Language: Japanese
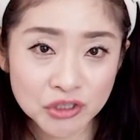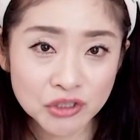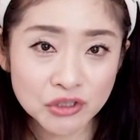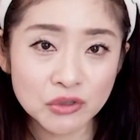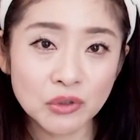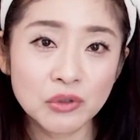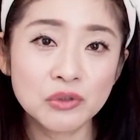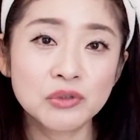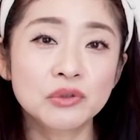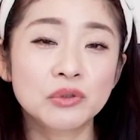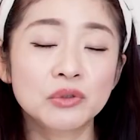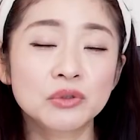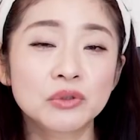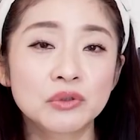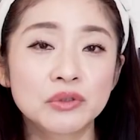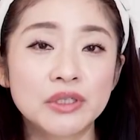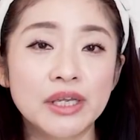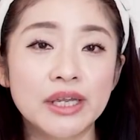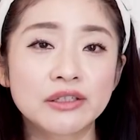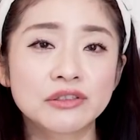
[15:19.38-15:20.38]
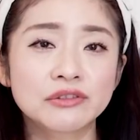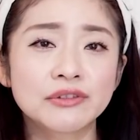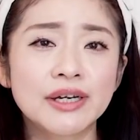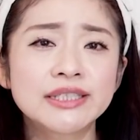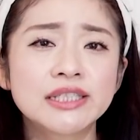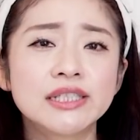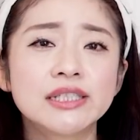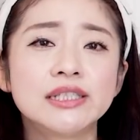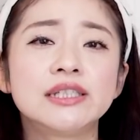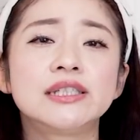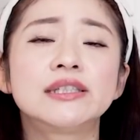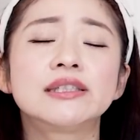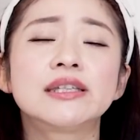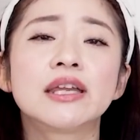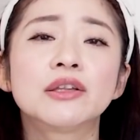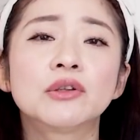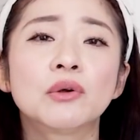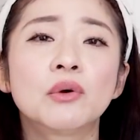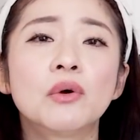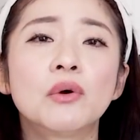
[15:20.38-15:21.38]
ということで、詳しい日
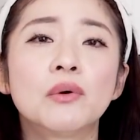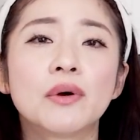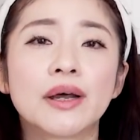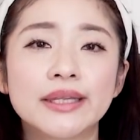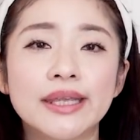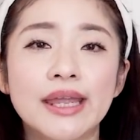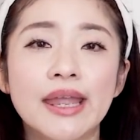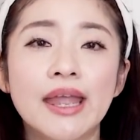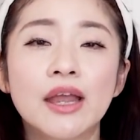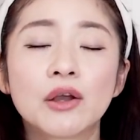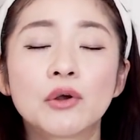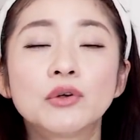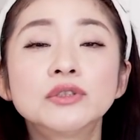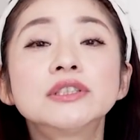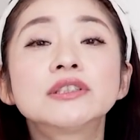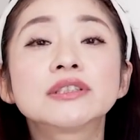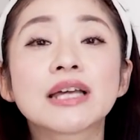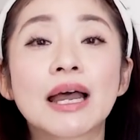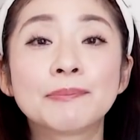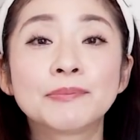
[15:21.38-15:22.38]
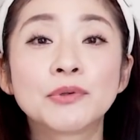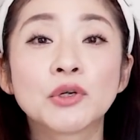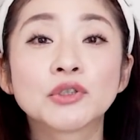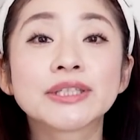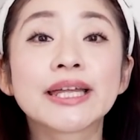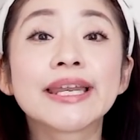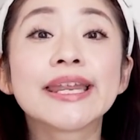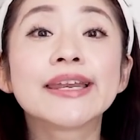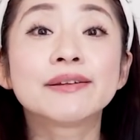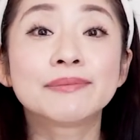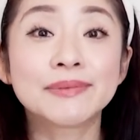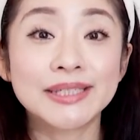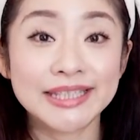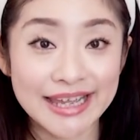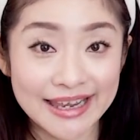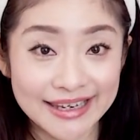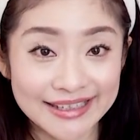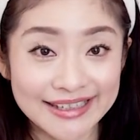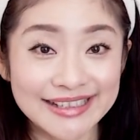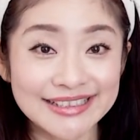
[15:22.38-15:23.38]
程の方はね、後日発表されるみ
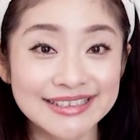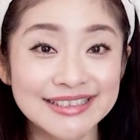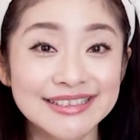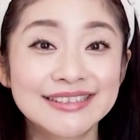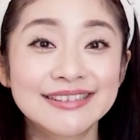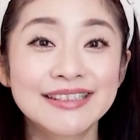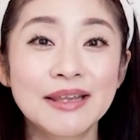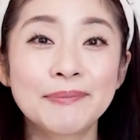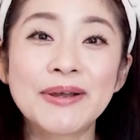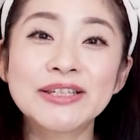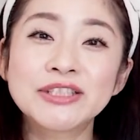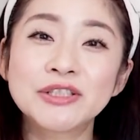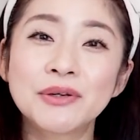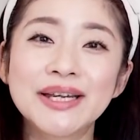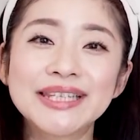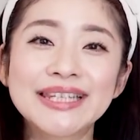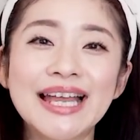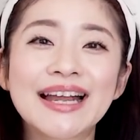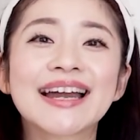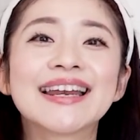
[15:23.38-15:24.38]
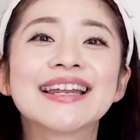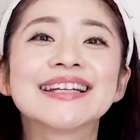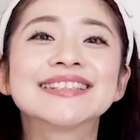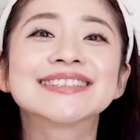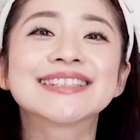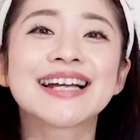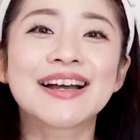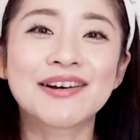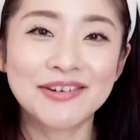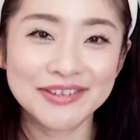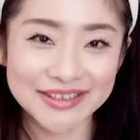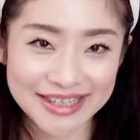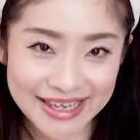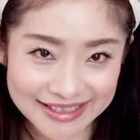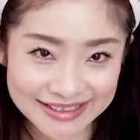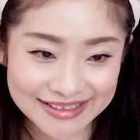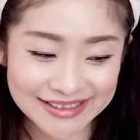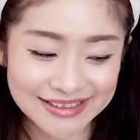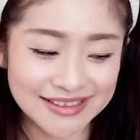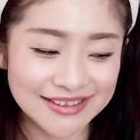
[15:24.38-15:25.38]
たいです。で、場所は宝塚
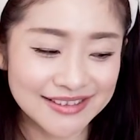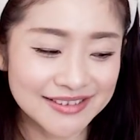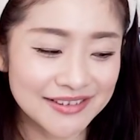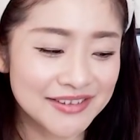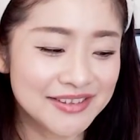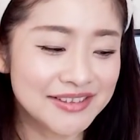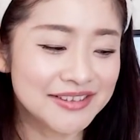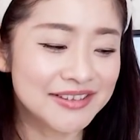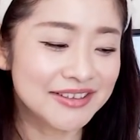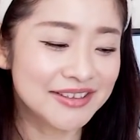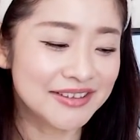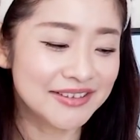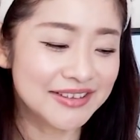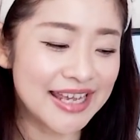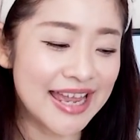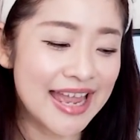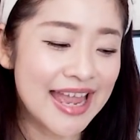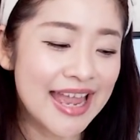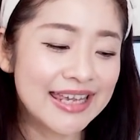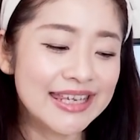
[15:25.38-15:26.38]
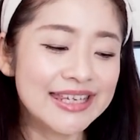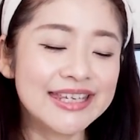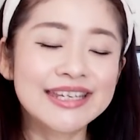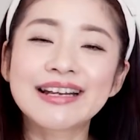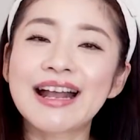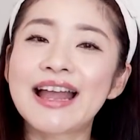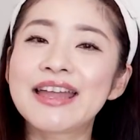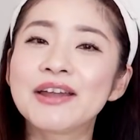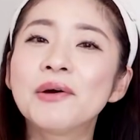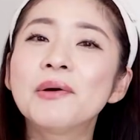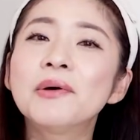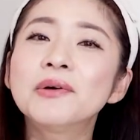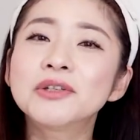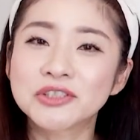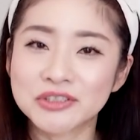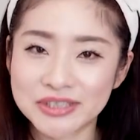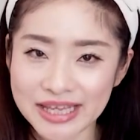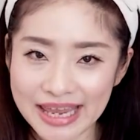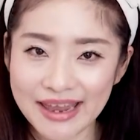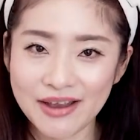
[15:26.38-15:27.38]
ホテルということで、1回宝
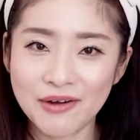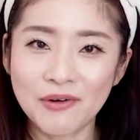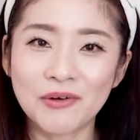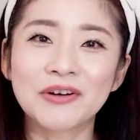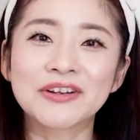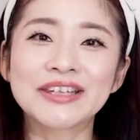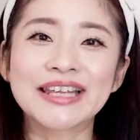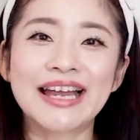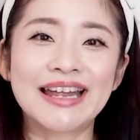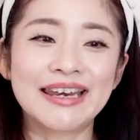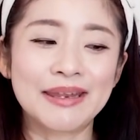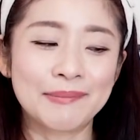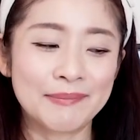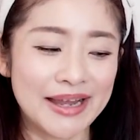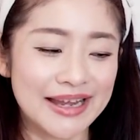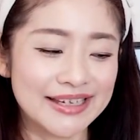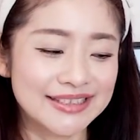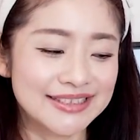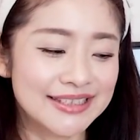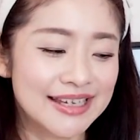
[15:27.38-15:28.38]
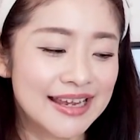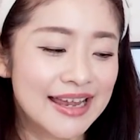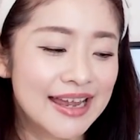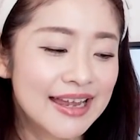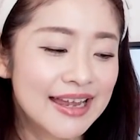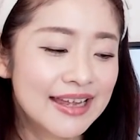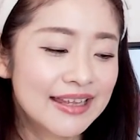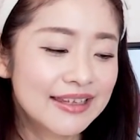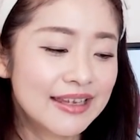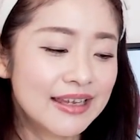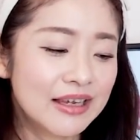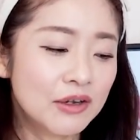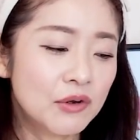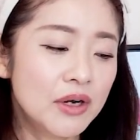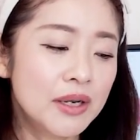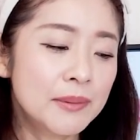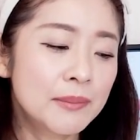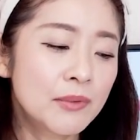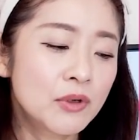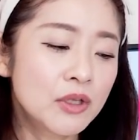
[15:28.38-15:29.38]
珠で行われます。で、こ
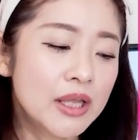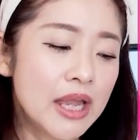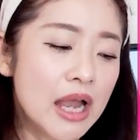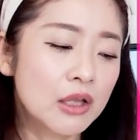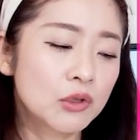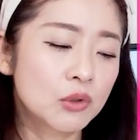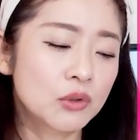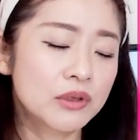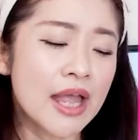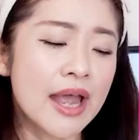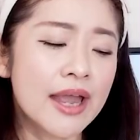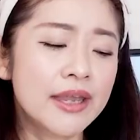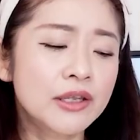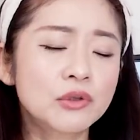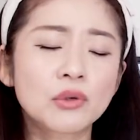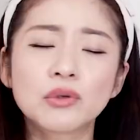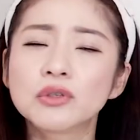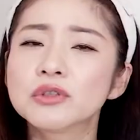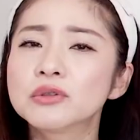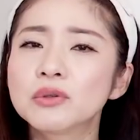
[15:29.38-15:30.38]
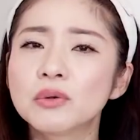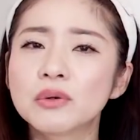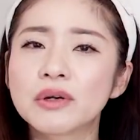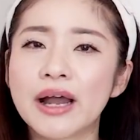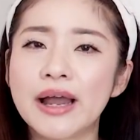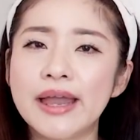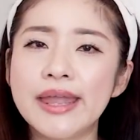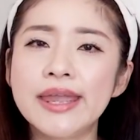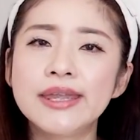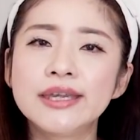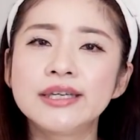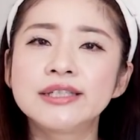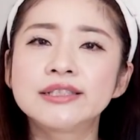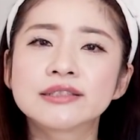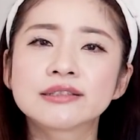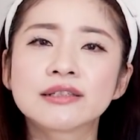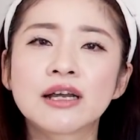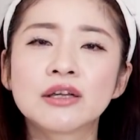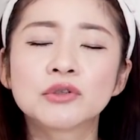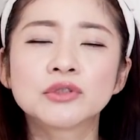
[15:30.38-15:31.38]
れもね、あの、タイトルとか演
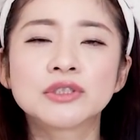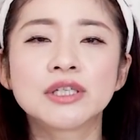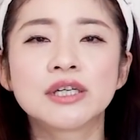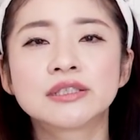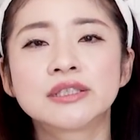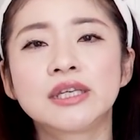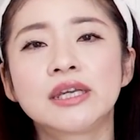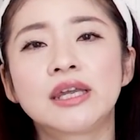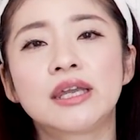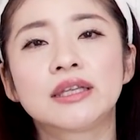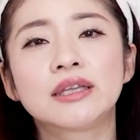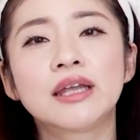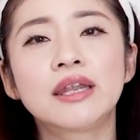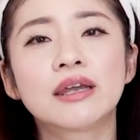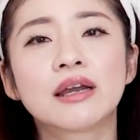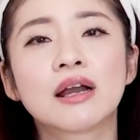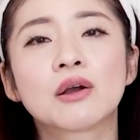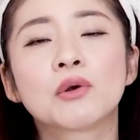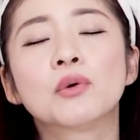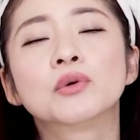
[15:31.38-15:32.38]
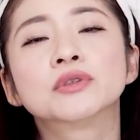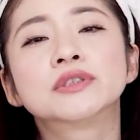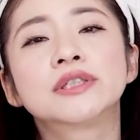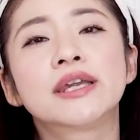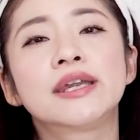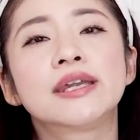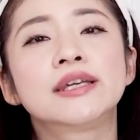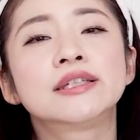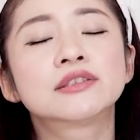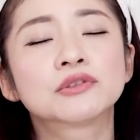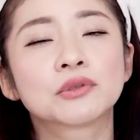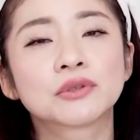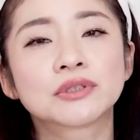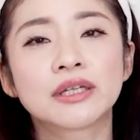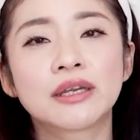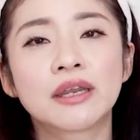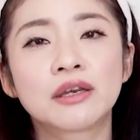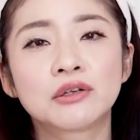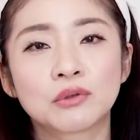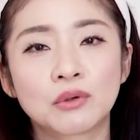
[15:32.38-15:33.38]
出家の先生、誰が構成演出をさ
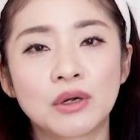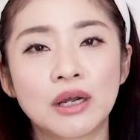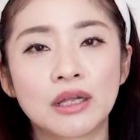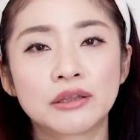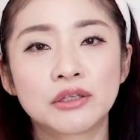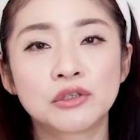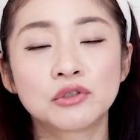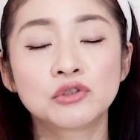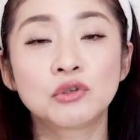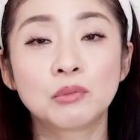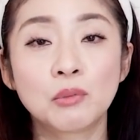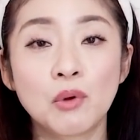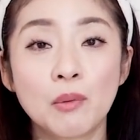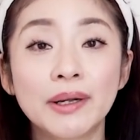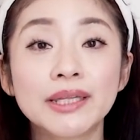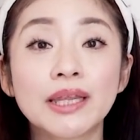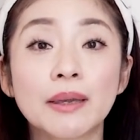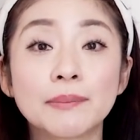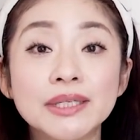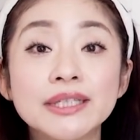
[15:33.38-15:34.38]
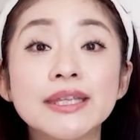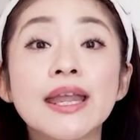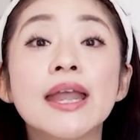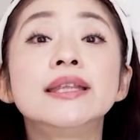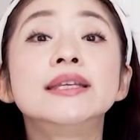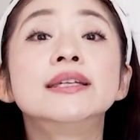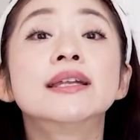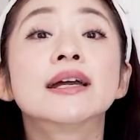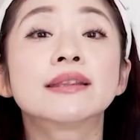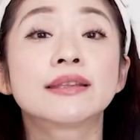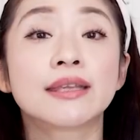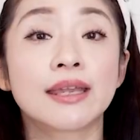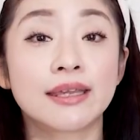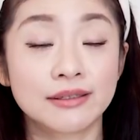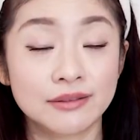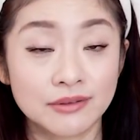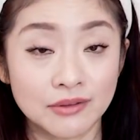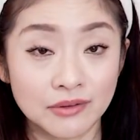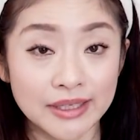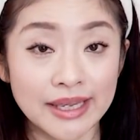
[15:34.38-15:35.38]
れるのかっていうのもまだ未定になってい
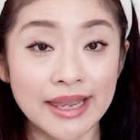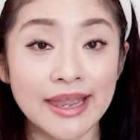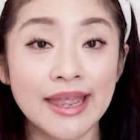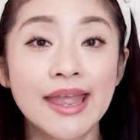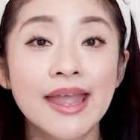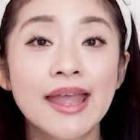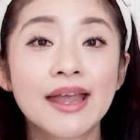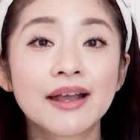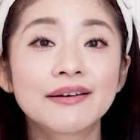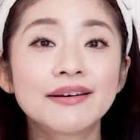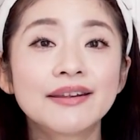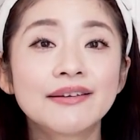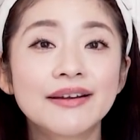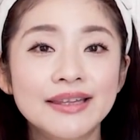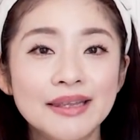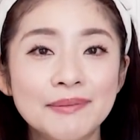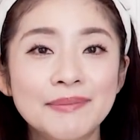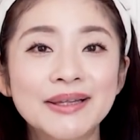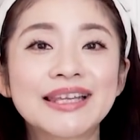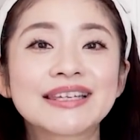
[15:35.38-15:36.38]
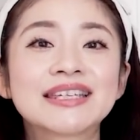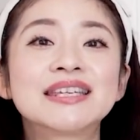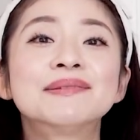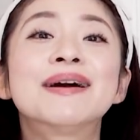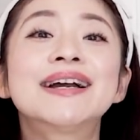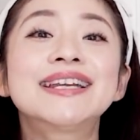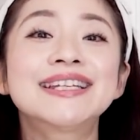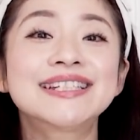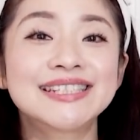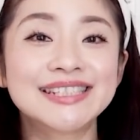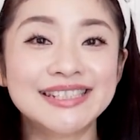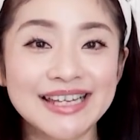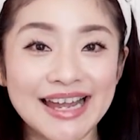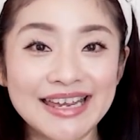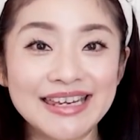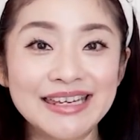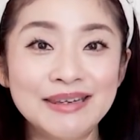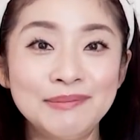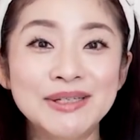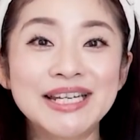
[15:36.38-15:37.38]
るので、これはね、また決まり次
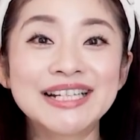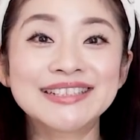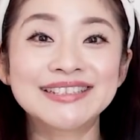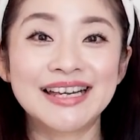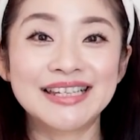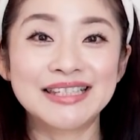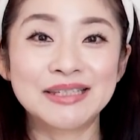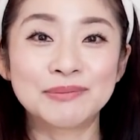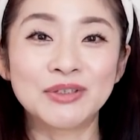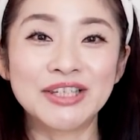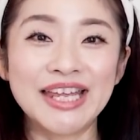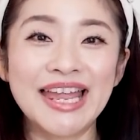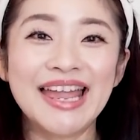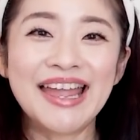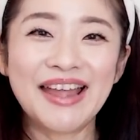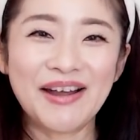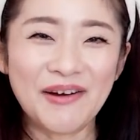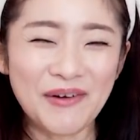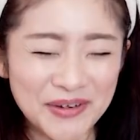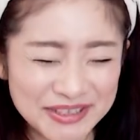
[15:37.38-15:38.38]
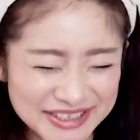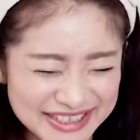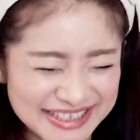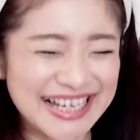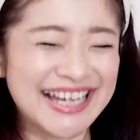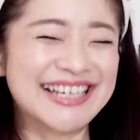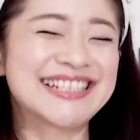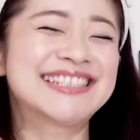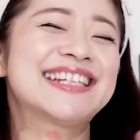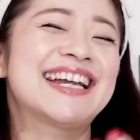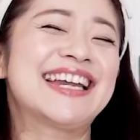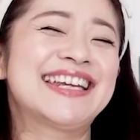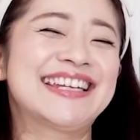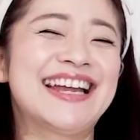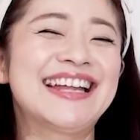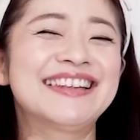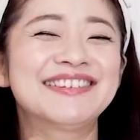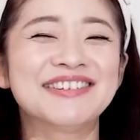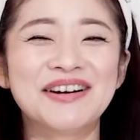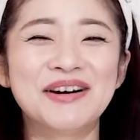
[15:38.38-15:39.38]
第、皆さんにもね、お伝えしたい
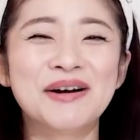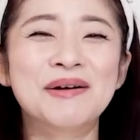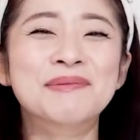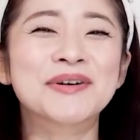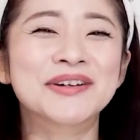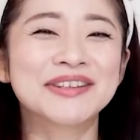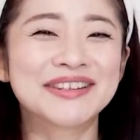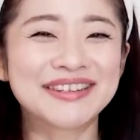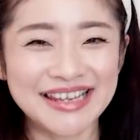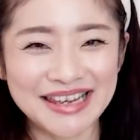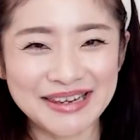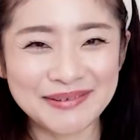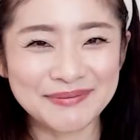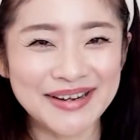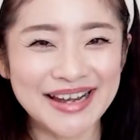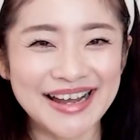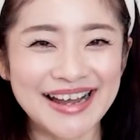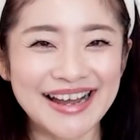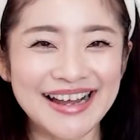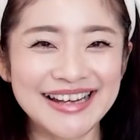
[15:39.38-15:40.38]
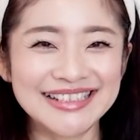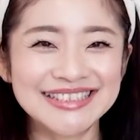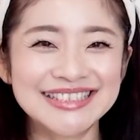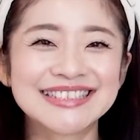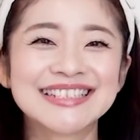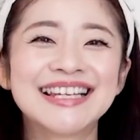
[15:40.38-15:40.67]
なと思っています。